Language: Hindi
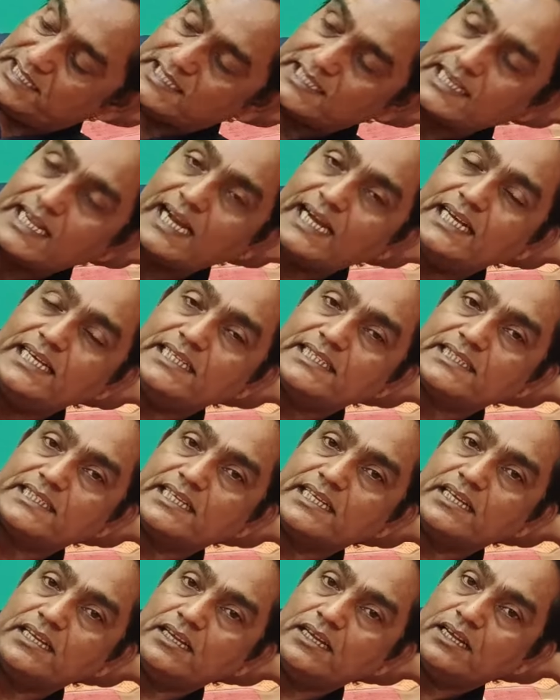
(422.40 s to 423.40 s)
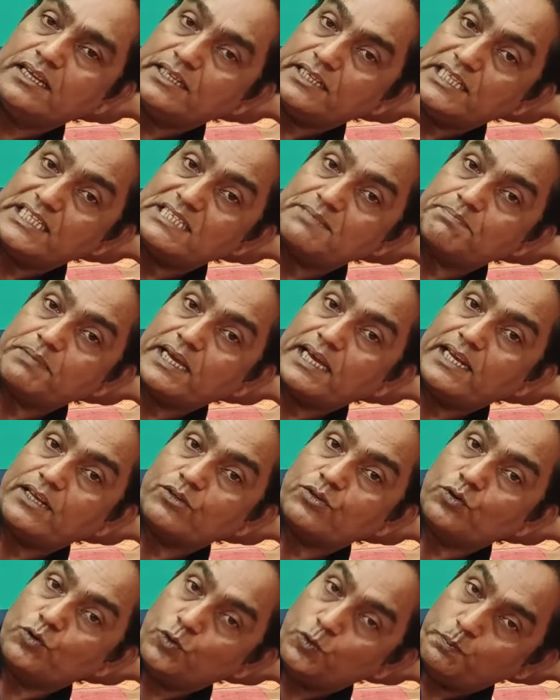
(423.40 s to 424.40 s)
साइड से इस
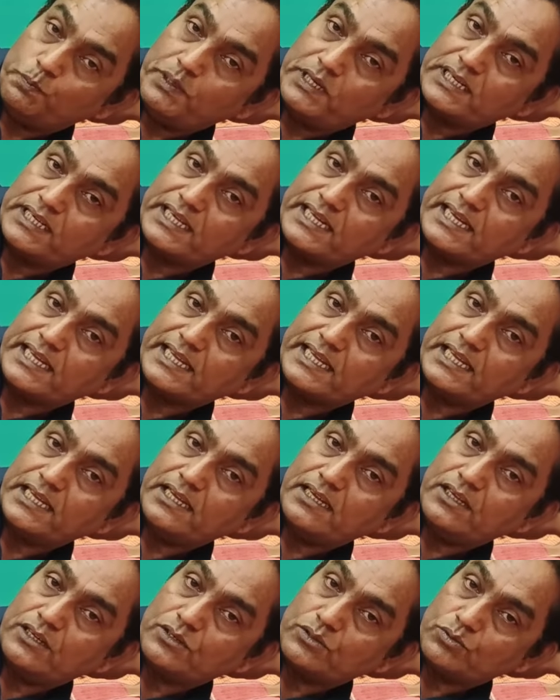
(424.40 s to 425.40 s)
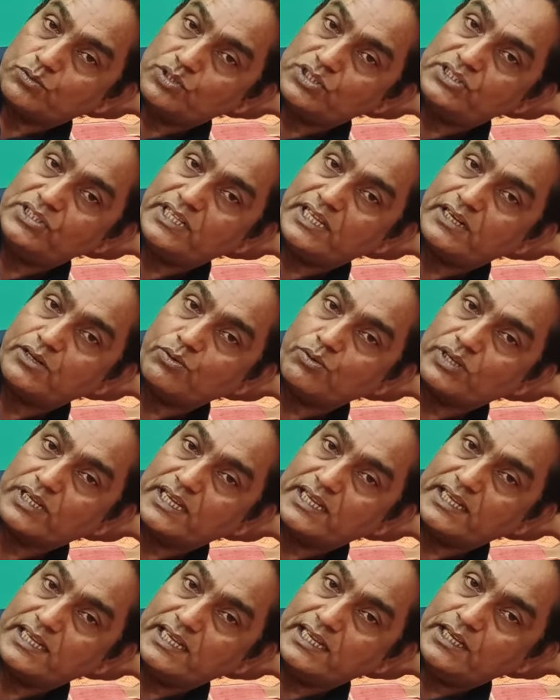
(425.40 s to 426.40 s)
पैर को ऊपर करेंगे कुछ देर
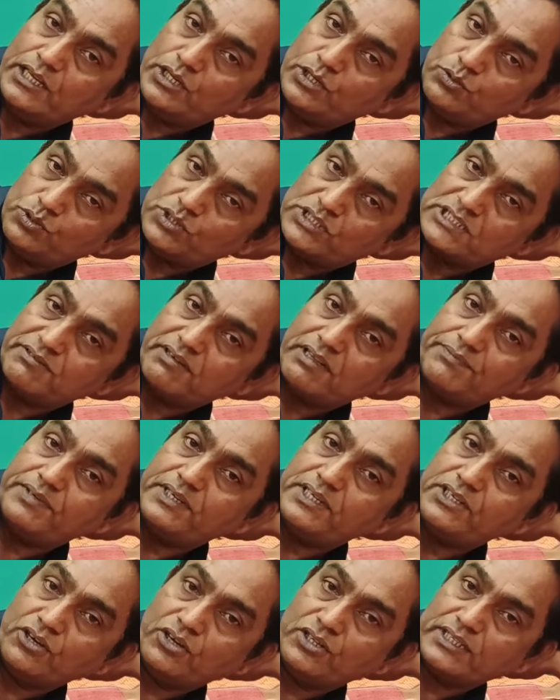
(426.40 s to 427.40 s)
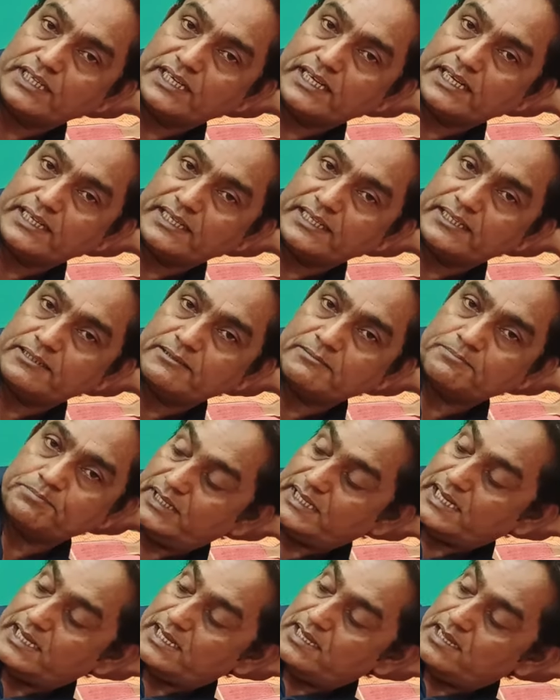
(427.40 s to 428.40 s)
रोकेंगे उसके बाद फिर डाउन करेंगे
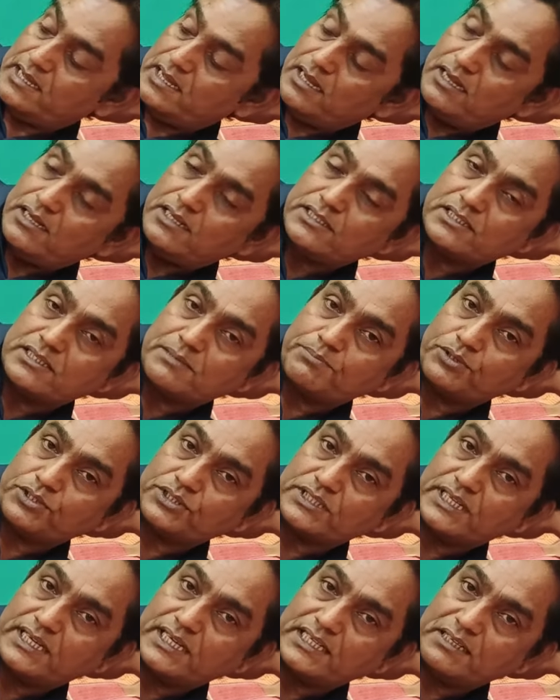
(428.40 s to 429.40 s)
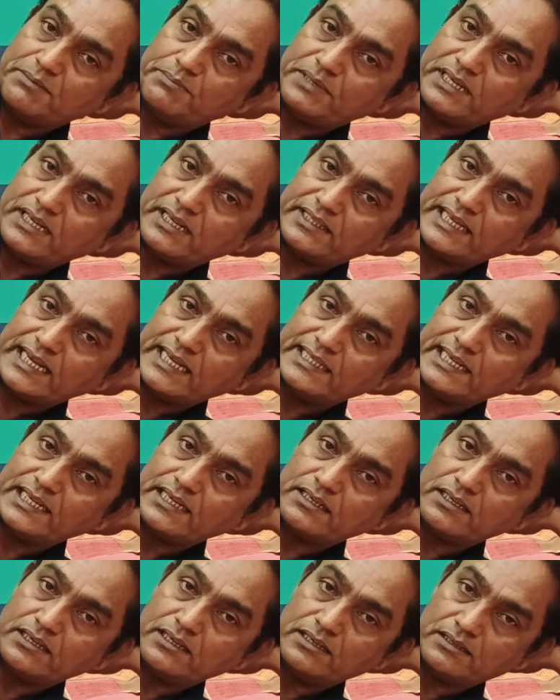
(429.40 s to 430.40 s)
ठीक है सपोज करें कि मेरा
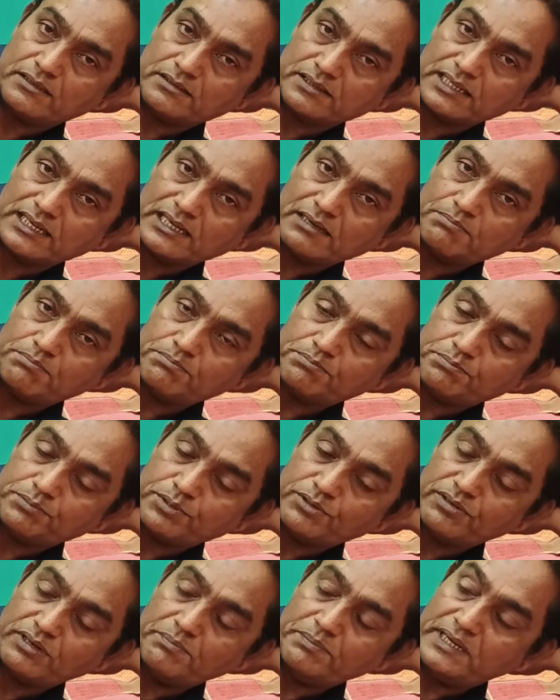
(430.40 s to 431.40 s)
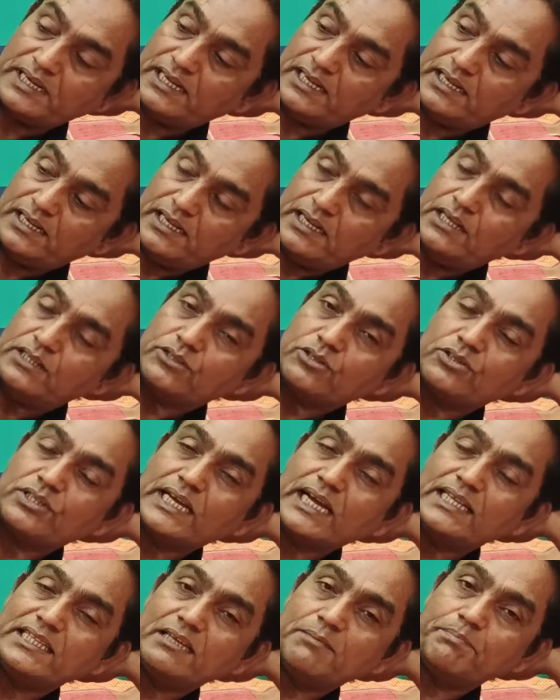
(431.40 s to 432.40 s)
दाहिना का प्रॉब्लम है तो
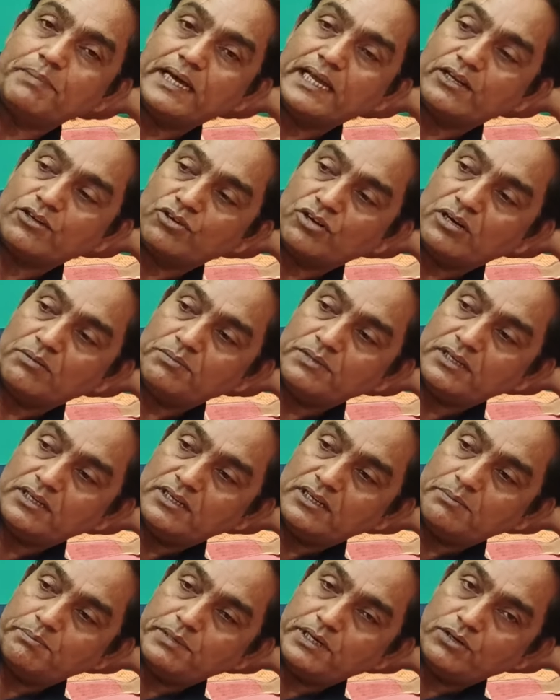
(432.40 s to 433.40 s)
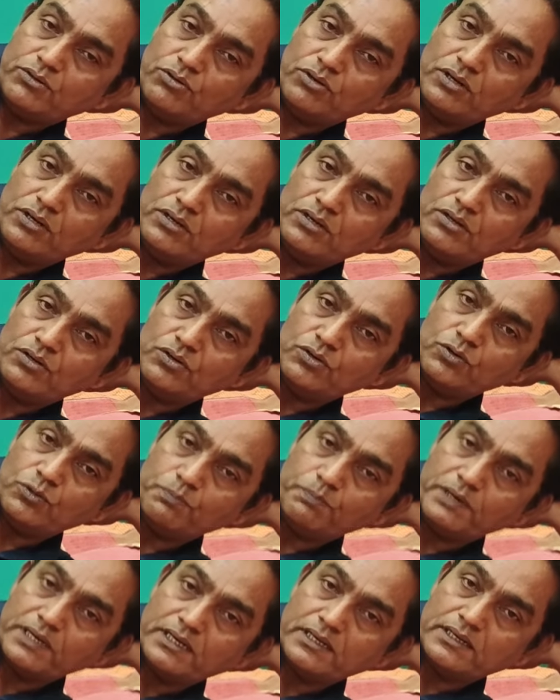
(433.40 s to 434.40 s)
दाहिने पैर को हम बिल्कुल
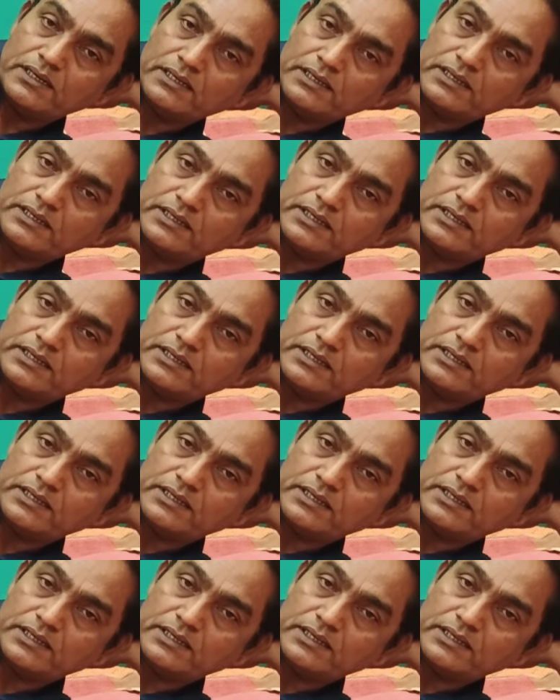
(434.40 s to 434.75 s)
ऊपर